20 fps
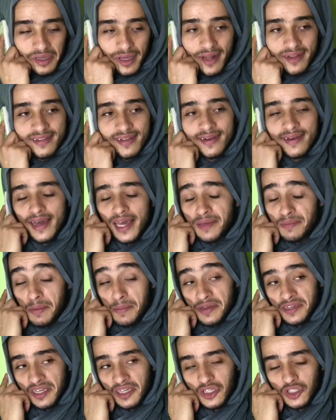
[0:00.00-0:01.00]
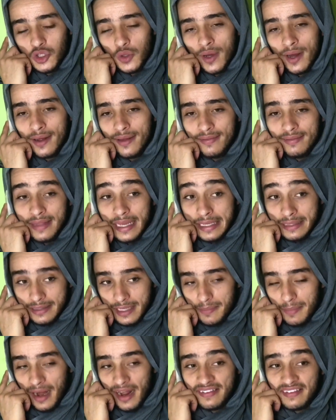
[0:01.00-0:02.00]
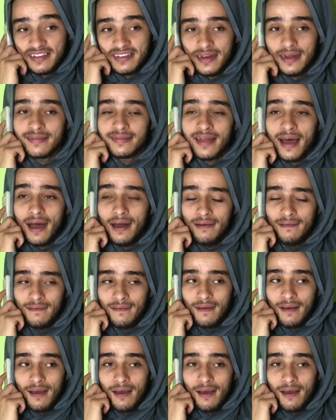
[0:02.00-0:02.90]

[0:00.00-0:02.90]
قالت لي نعيمه ما جاتش الجوهره عندي انت ما رحتيش لعندها